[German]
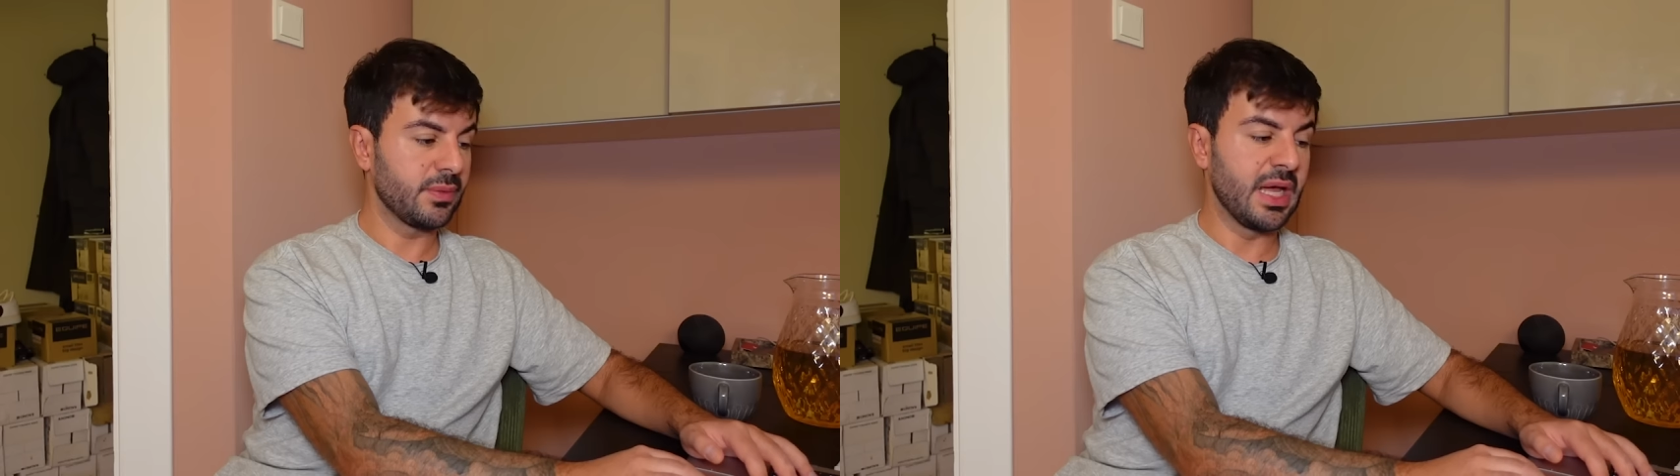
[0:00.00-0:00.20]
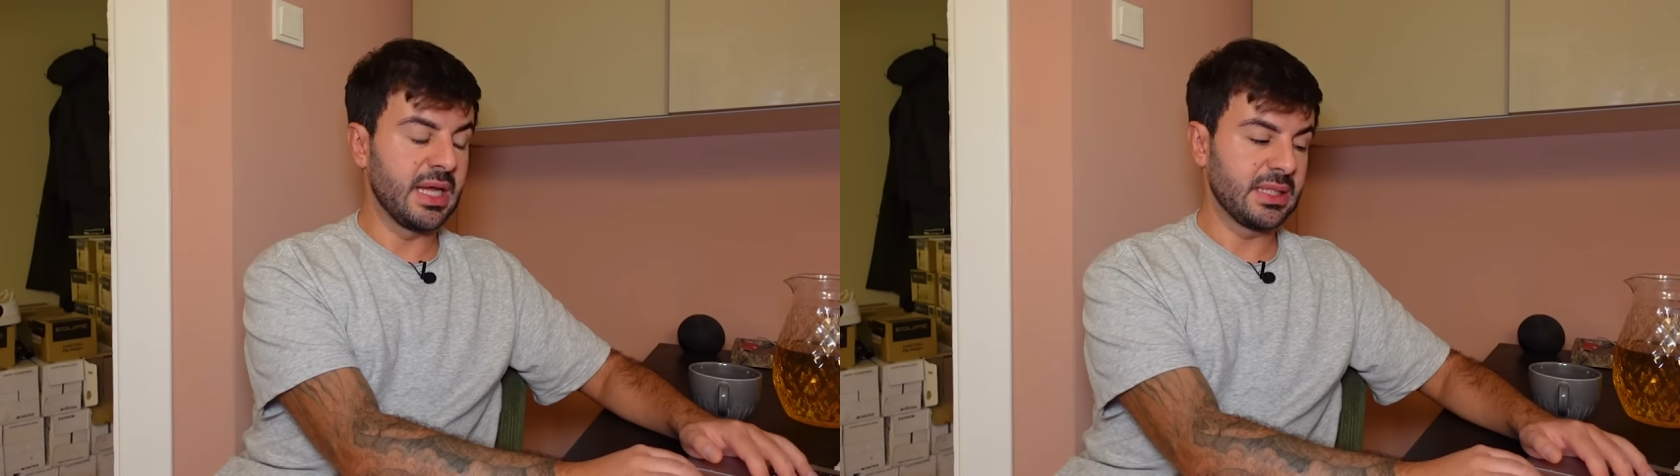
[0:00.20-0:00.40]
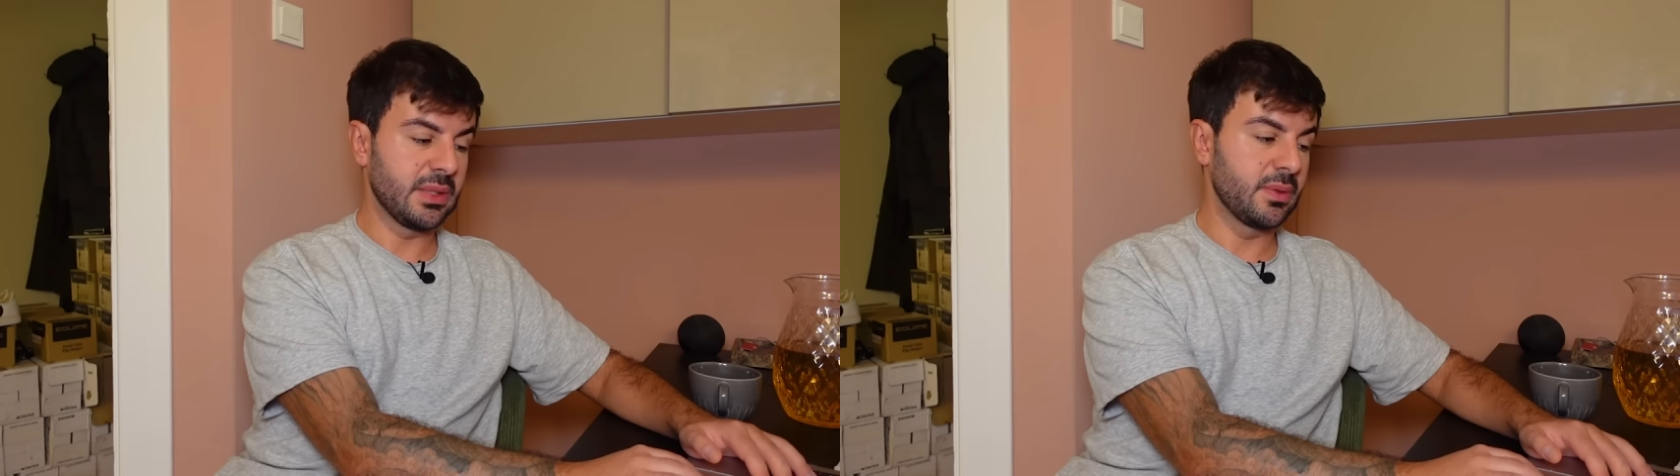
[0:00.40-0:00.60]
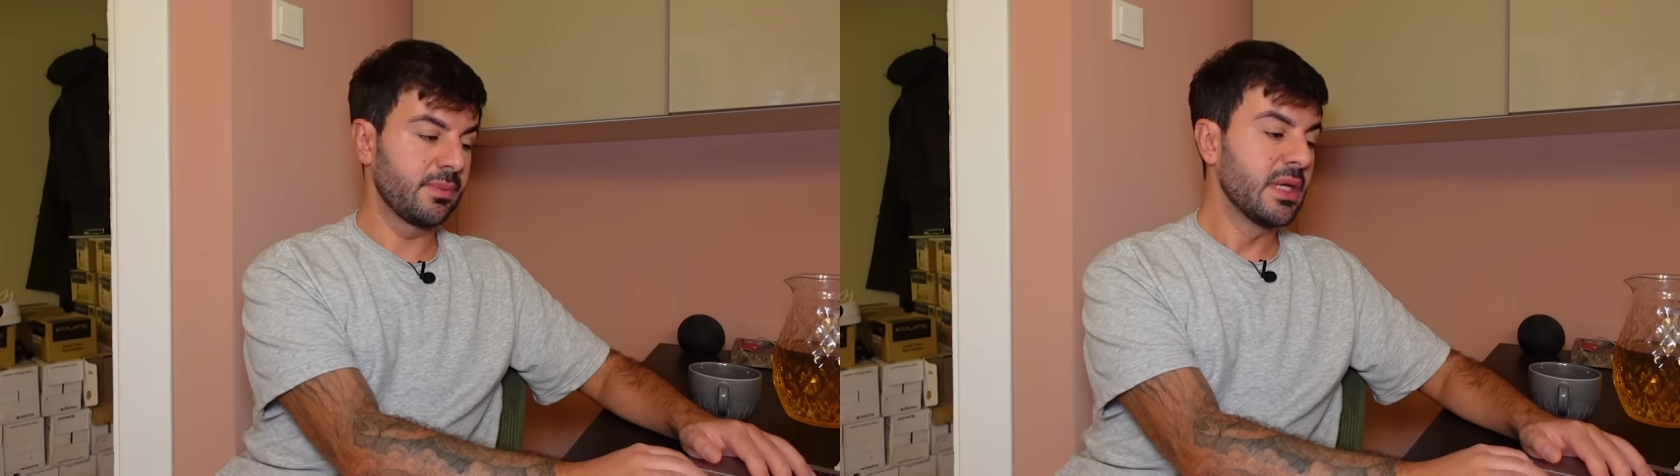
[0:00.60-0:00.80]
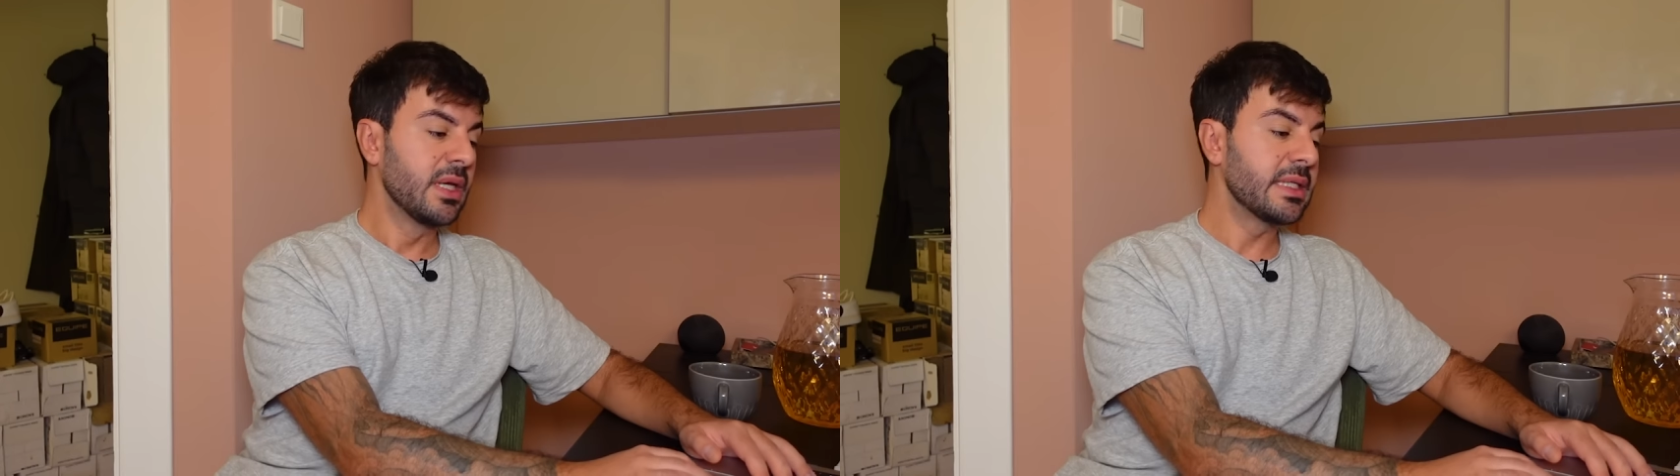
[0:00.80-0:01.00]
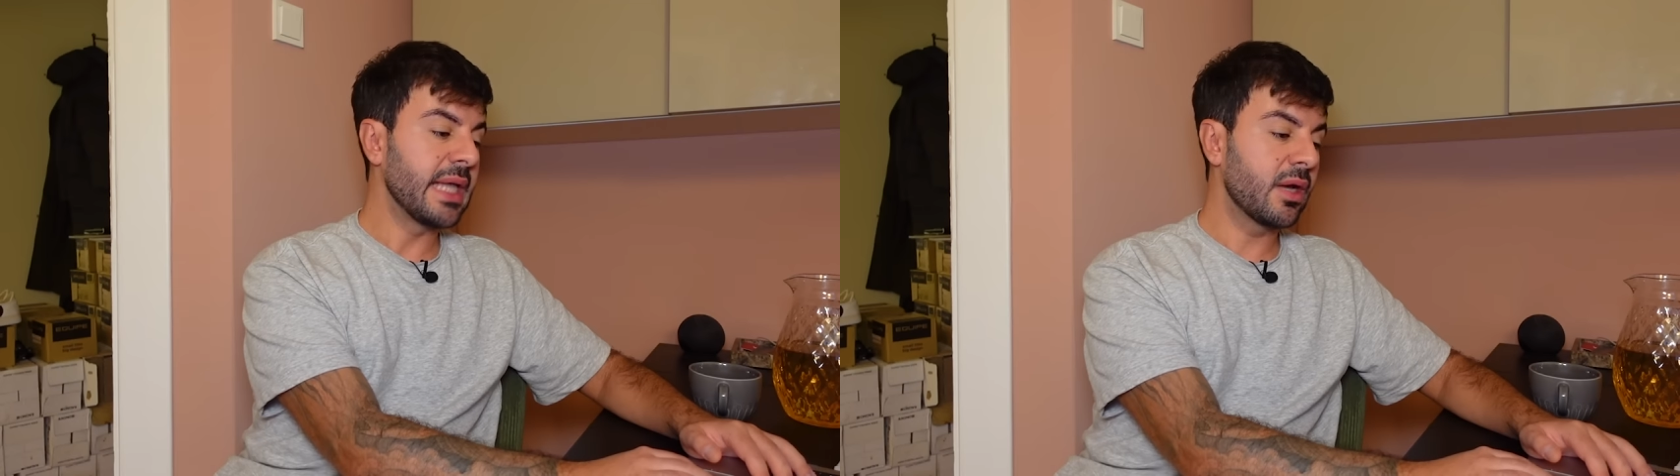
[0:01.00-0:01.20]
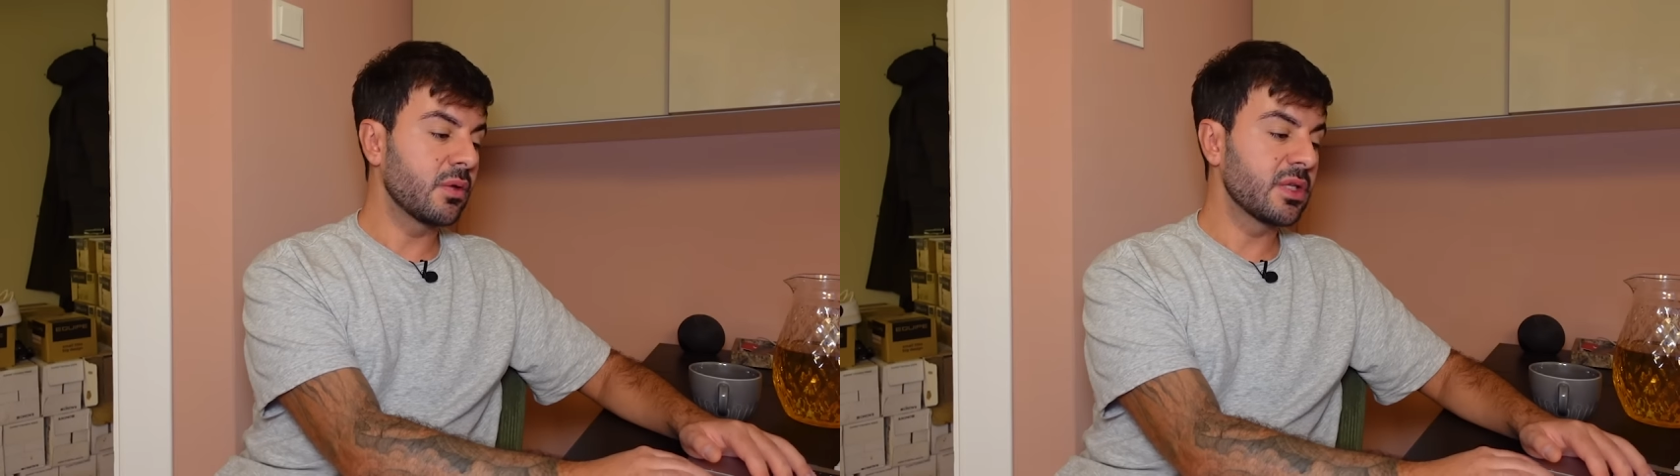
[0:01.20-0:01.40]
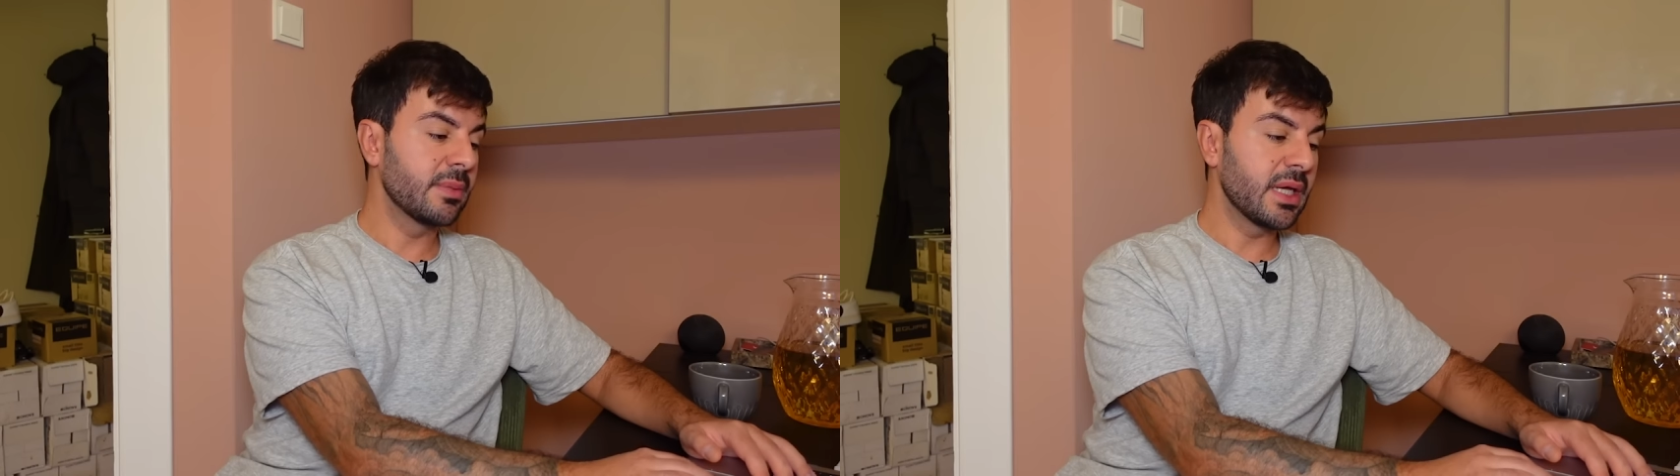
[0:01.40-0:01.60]
Also, Serkan
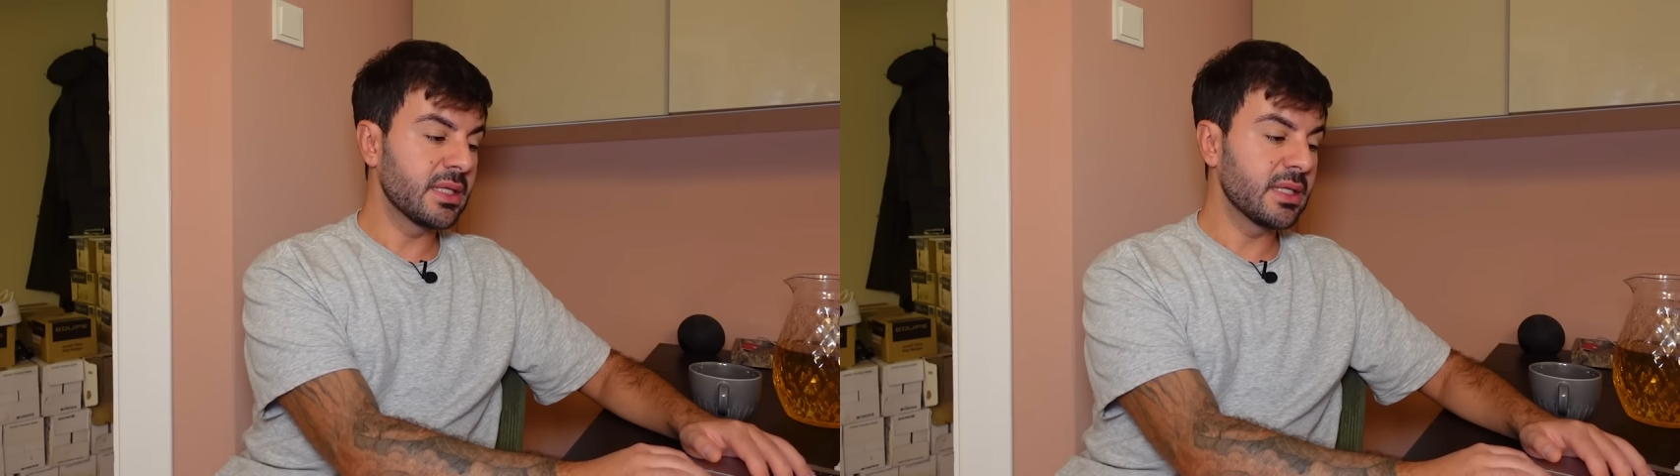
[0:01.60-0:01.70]
und Samira